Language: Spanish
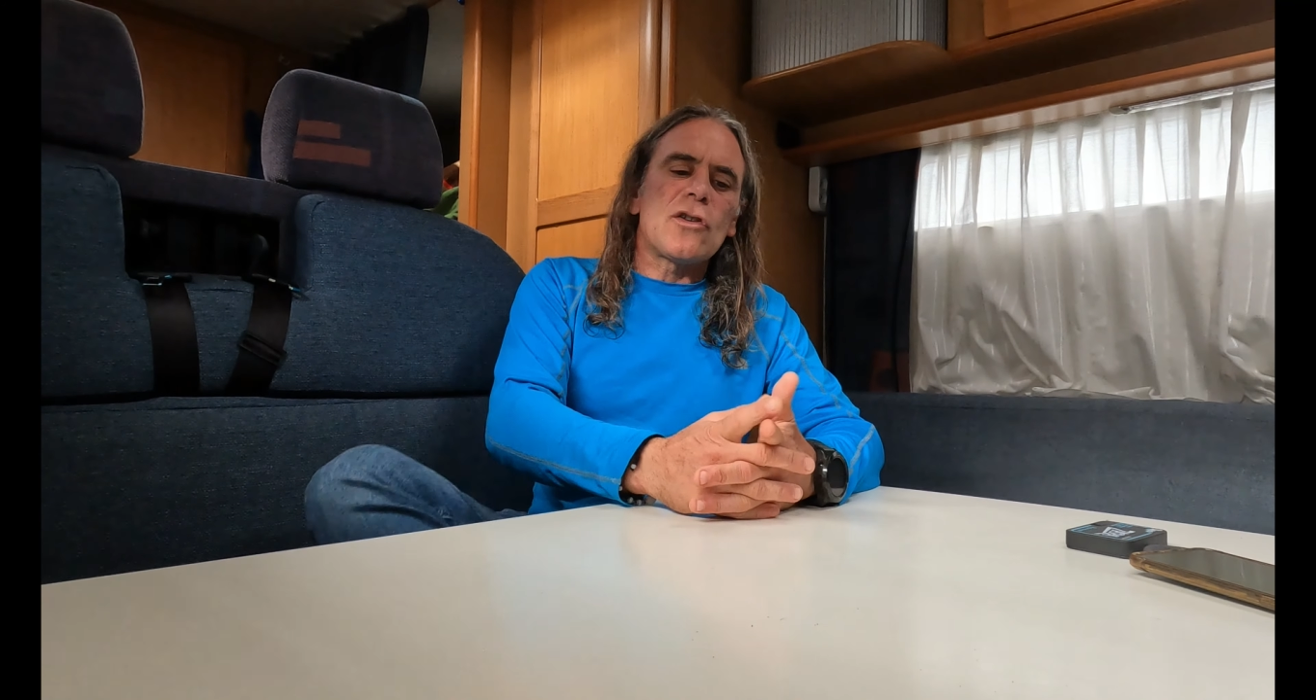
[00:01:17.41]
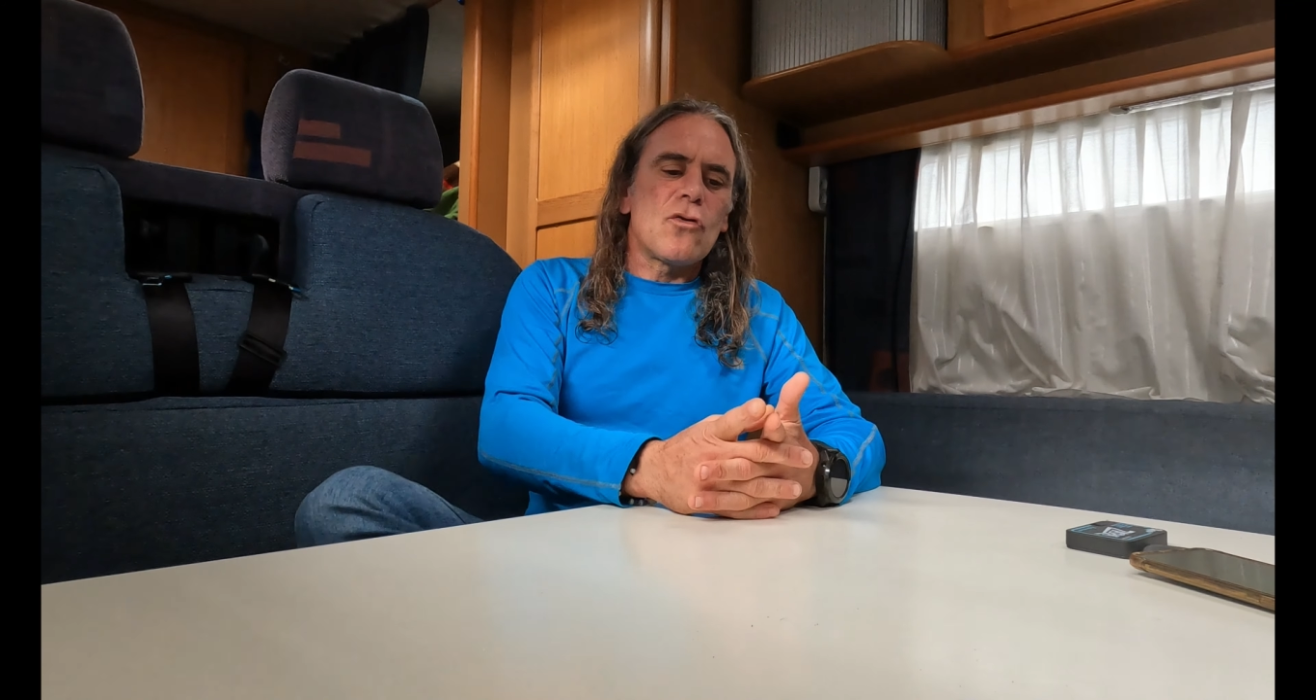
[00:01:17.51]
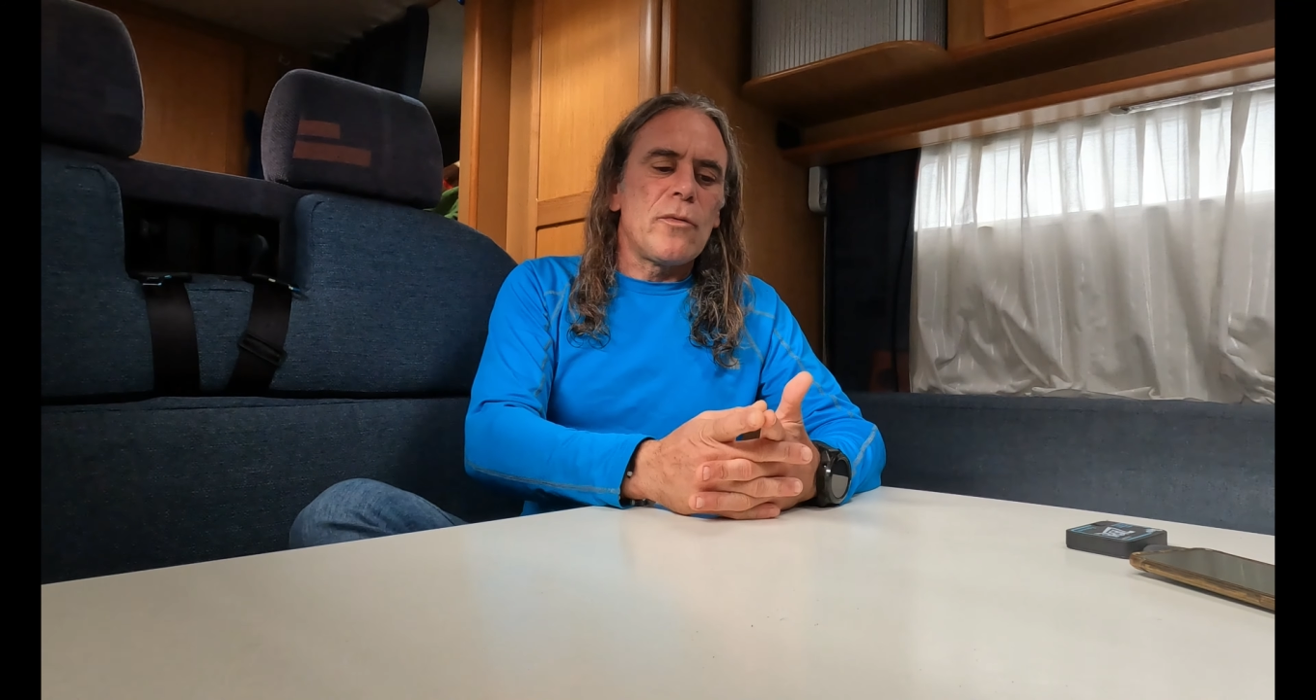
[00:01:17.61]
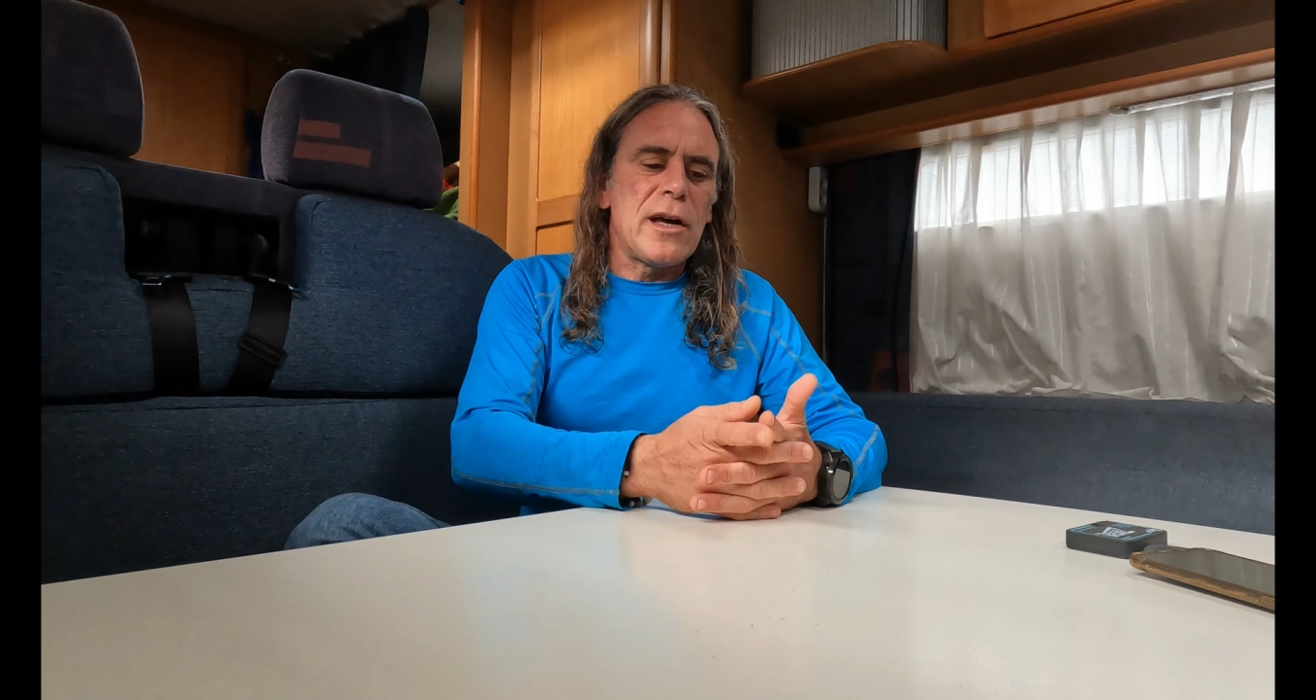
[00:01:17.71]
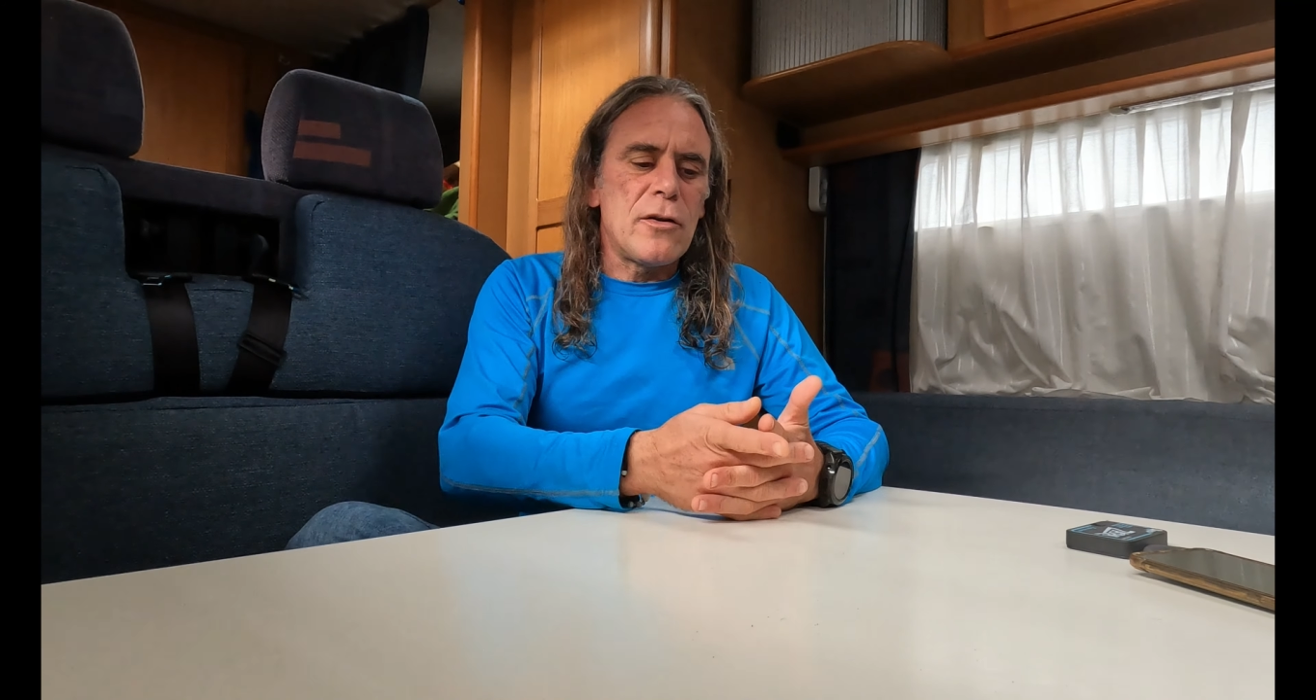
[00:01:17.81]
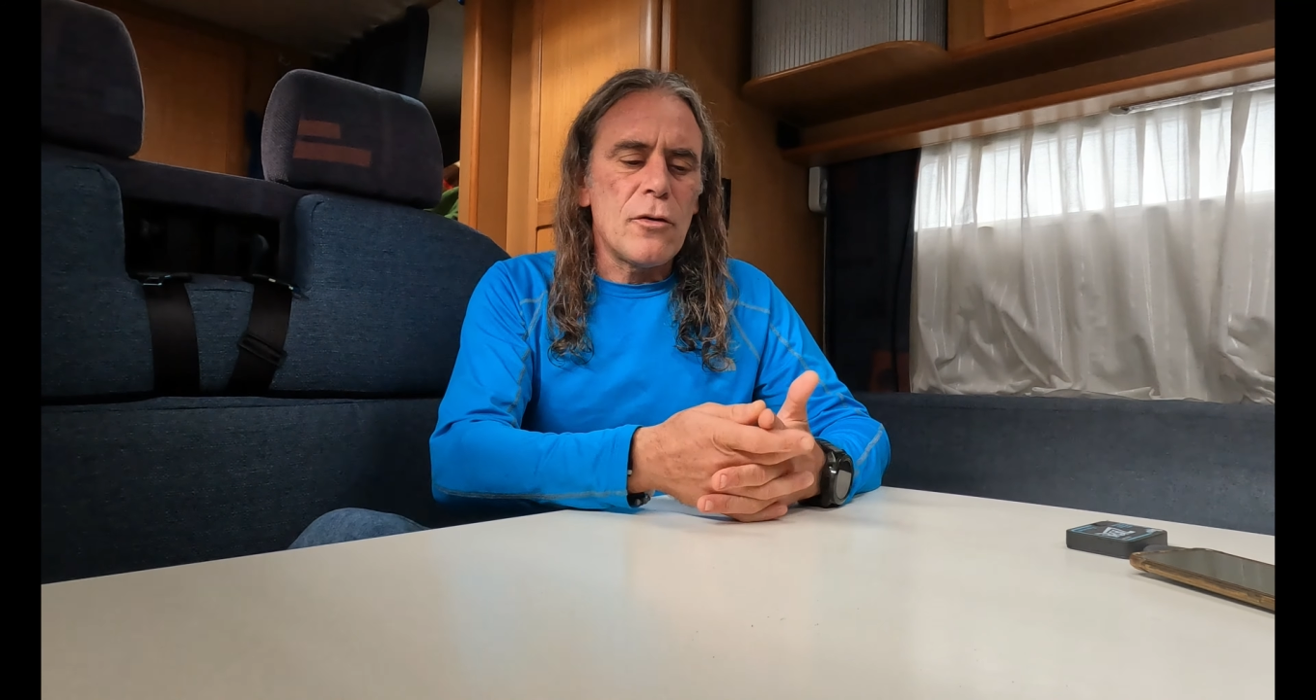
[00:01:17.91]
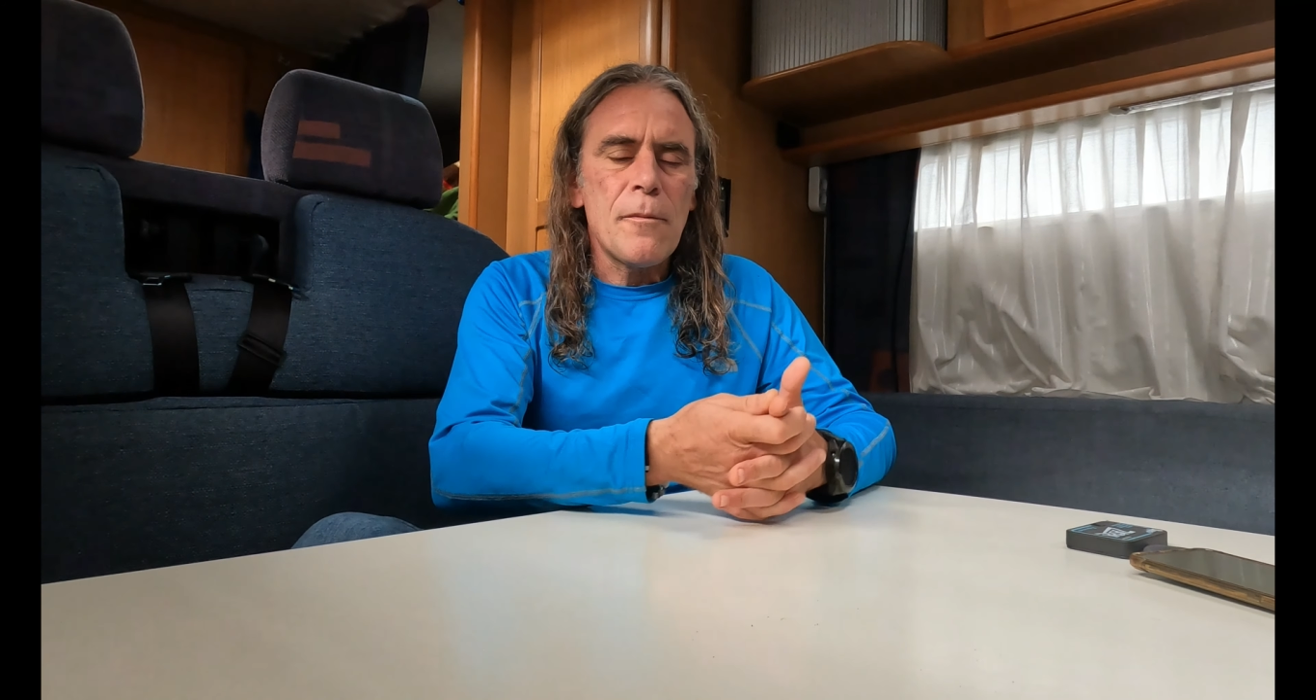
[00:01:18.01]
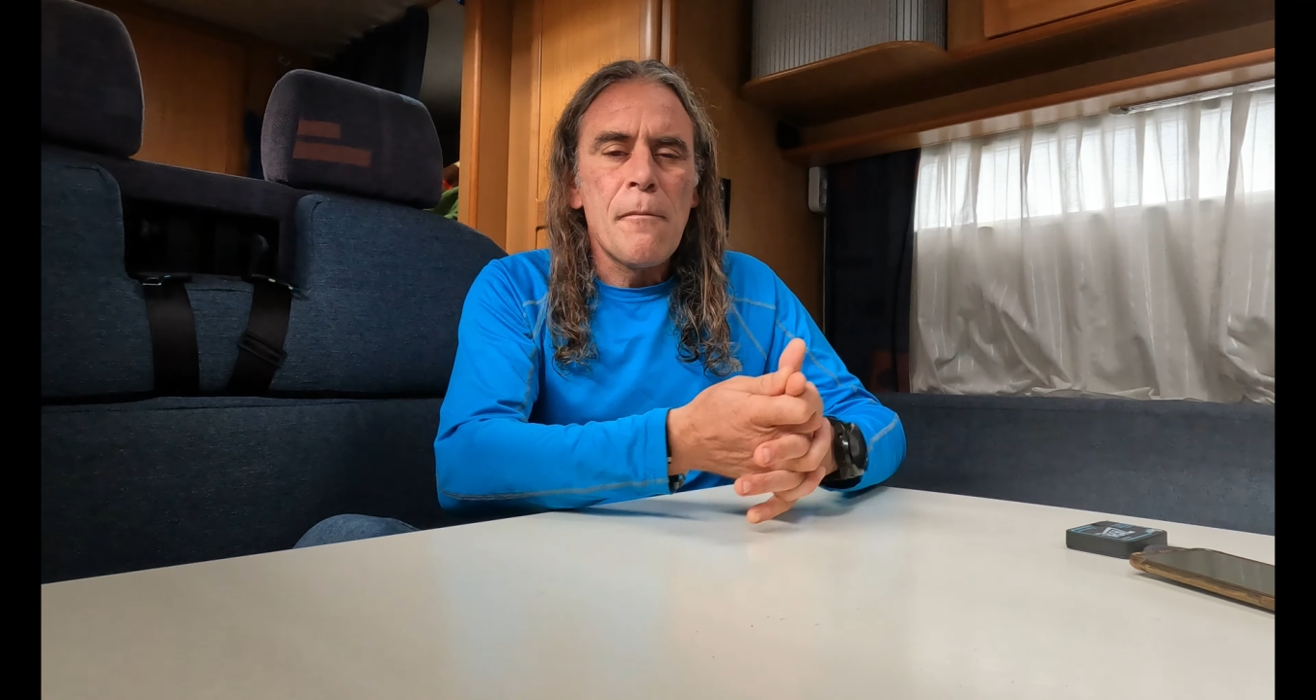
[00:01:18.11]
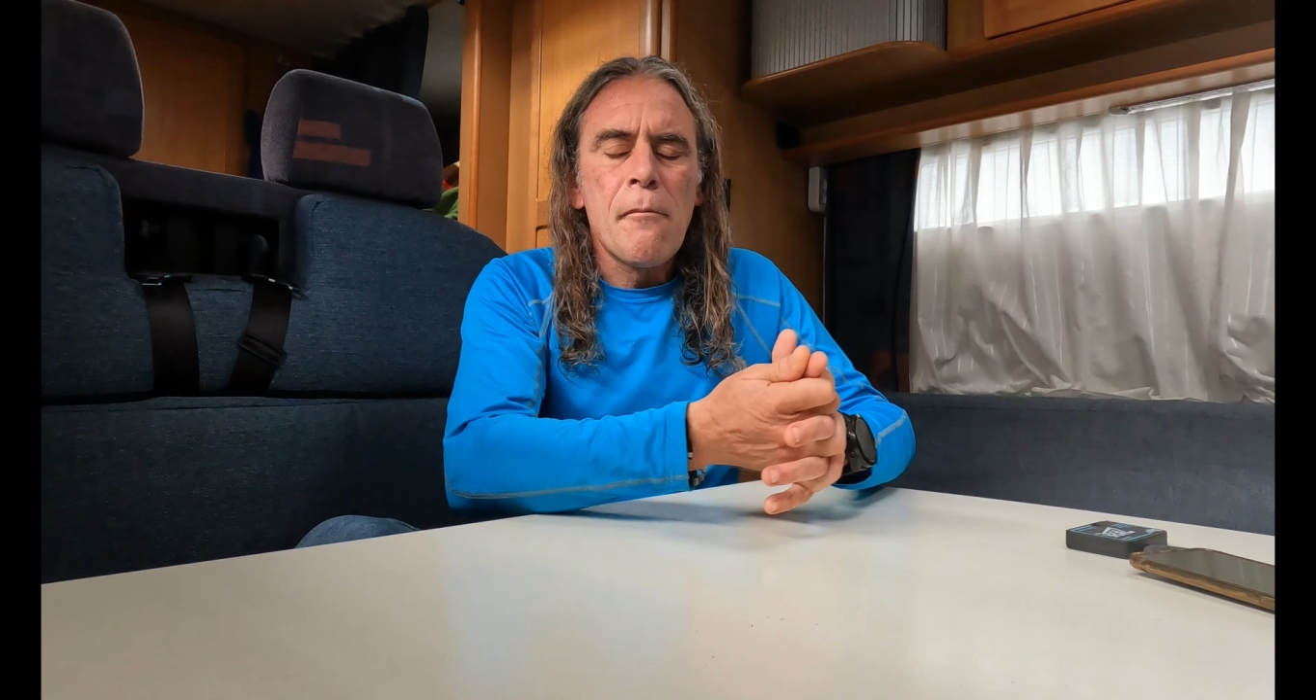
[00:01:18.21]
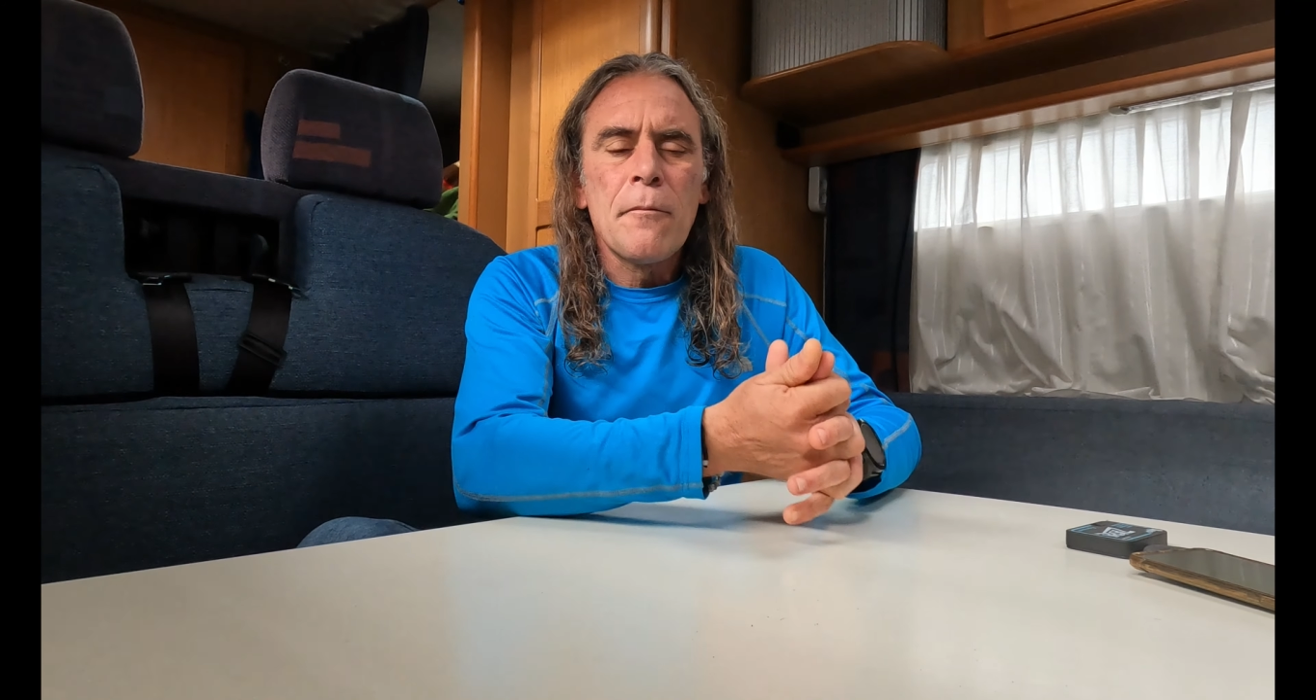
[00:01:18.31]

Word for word: esto bien, ¿no?